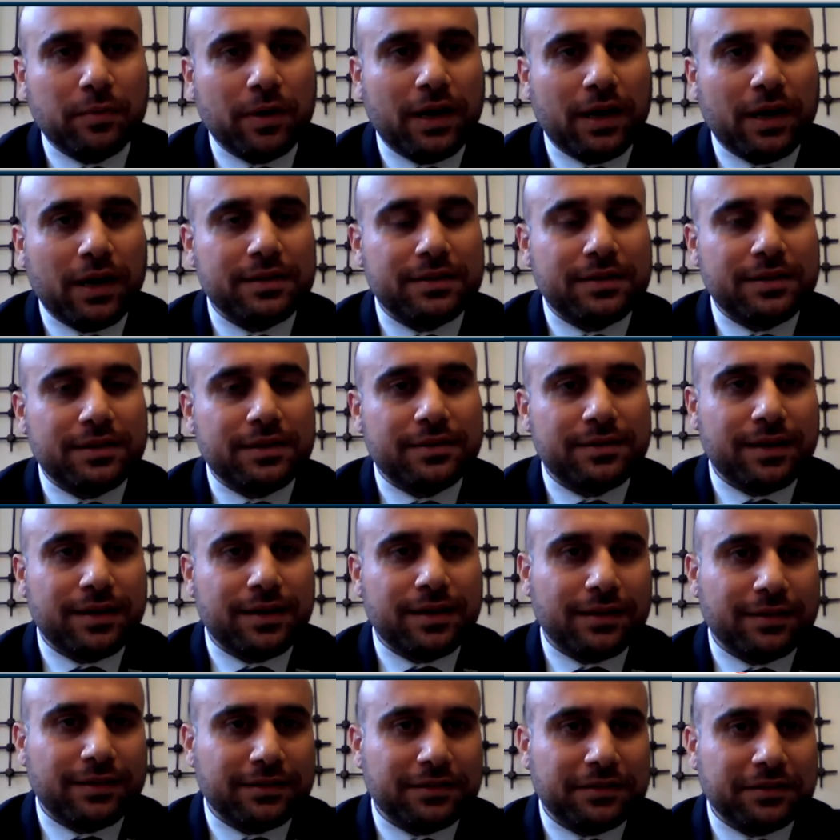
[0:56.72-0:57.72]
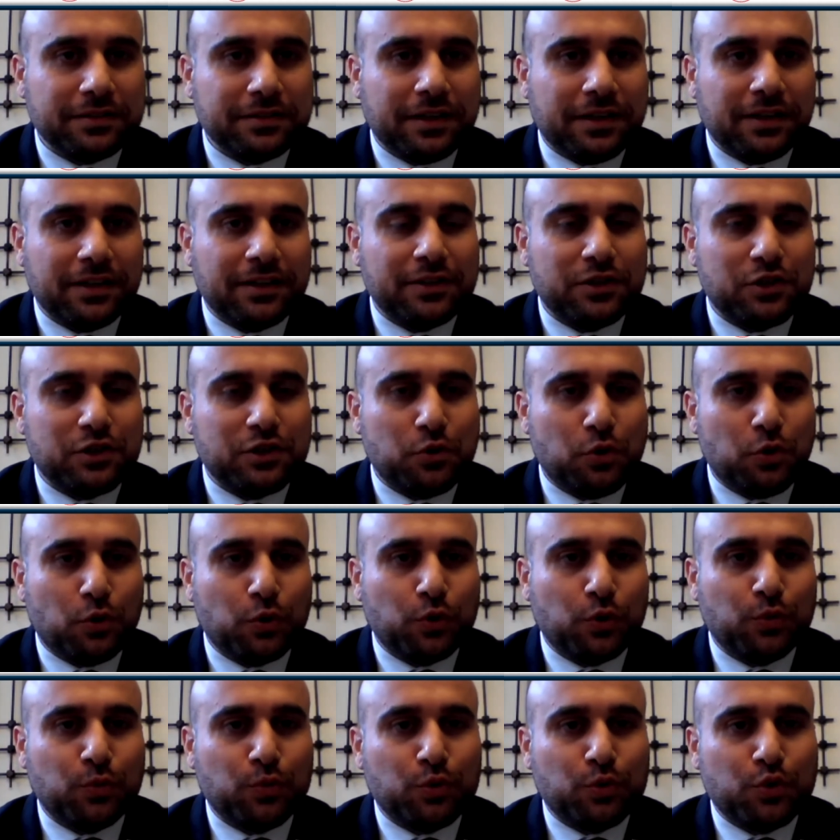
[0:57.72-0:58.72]
Tabii ICCI alışık
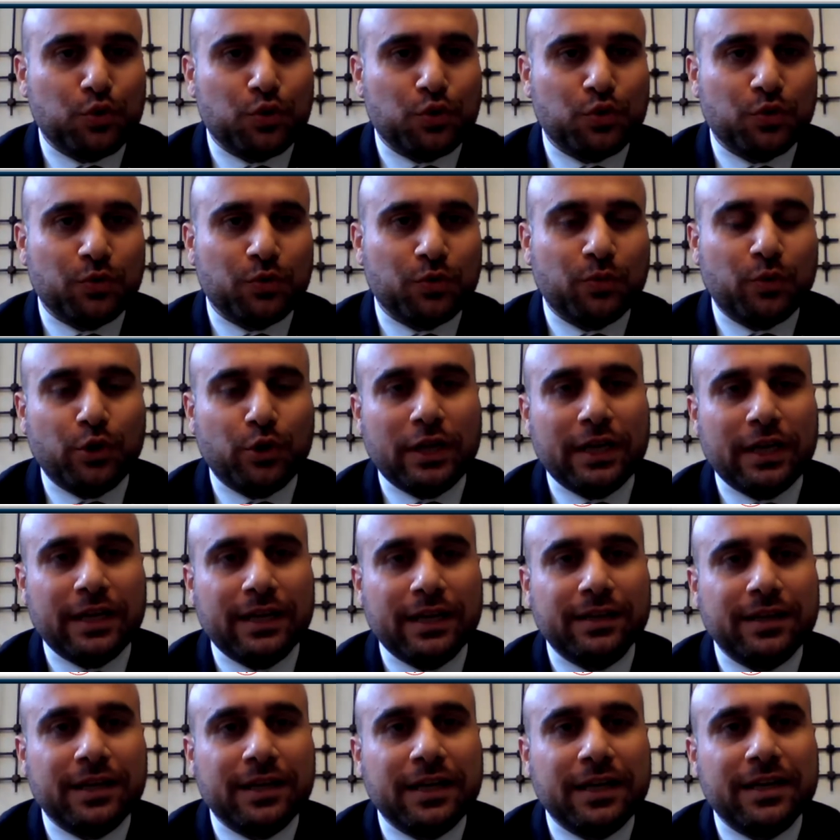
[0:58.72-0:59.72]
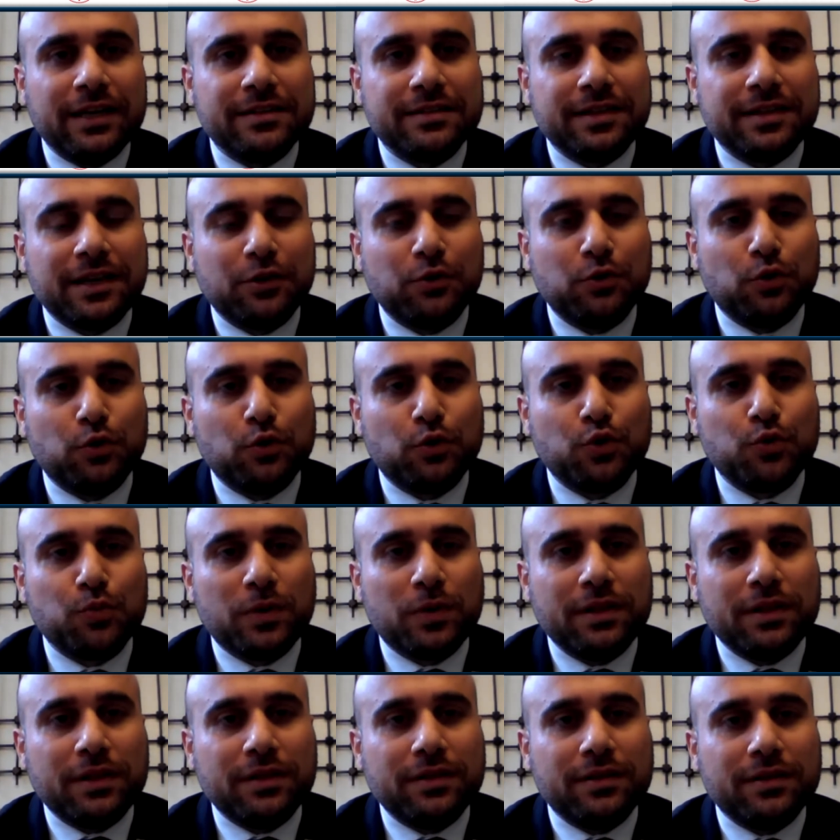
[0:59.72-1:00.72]
olduğumuz böyle sektör
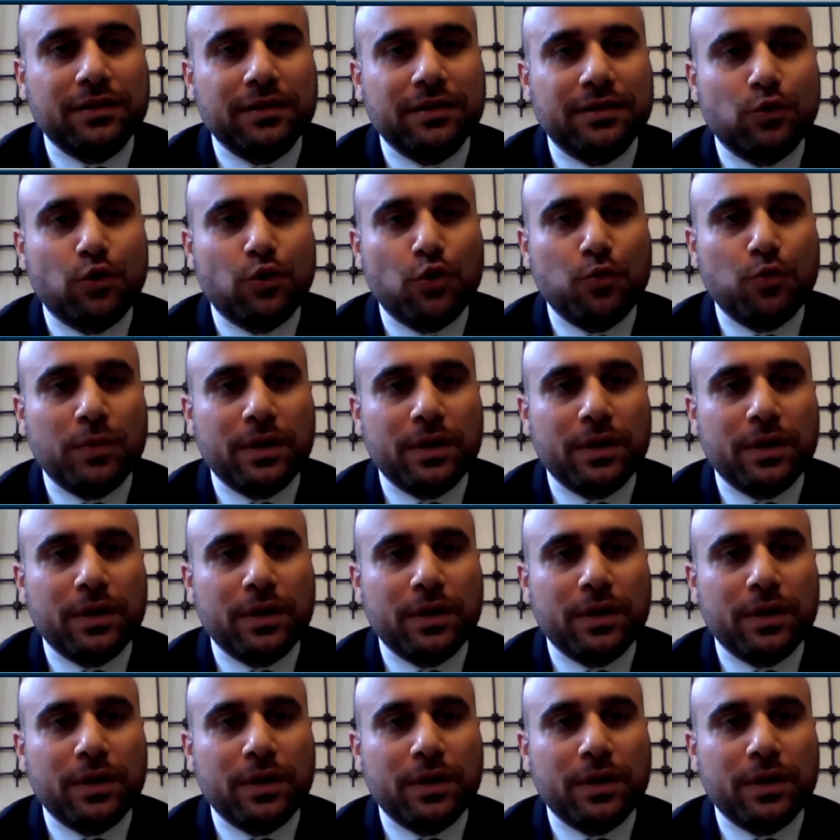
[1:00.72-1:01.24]
uzmanlarını